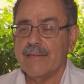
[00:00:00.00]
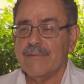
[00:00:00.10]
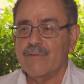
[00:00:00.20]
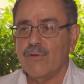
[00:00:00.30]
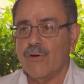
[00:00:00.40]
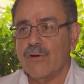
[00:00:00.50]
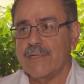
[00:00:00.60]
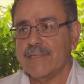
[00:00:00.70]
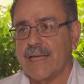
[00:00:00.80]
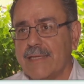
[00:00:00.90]
no
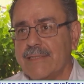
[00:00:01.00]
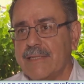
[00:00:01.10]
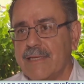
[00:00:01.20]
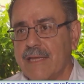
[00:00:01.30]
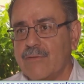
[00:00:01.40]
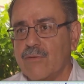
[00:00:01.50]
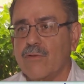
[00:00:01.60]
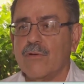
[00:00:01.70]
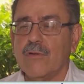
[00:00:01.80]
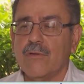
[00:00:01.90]
está
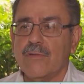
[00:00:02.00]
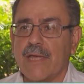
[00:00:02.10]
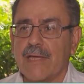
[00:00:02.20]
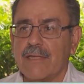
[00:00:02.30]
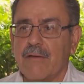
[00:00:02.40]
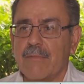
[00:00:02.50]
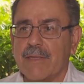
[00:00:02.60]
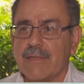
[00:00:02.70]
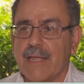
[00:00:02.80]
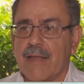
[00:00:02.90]
incidiendo
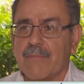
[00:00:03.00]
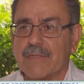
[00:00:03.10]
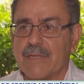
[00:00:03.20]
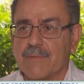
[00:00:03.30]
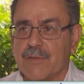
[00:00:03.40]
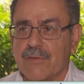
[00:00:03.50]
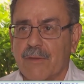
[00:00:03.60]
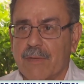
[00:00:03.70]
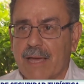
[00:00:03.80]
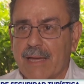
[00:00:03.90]
negativamente en la percepción
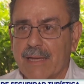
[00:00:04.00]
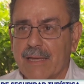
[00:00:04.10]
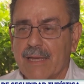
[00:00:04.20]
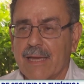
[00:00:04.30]
de viaje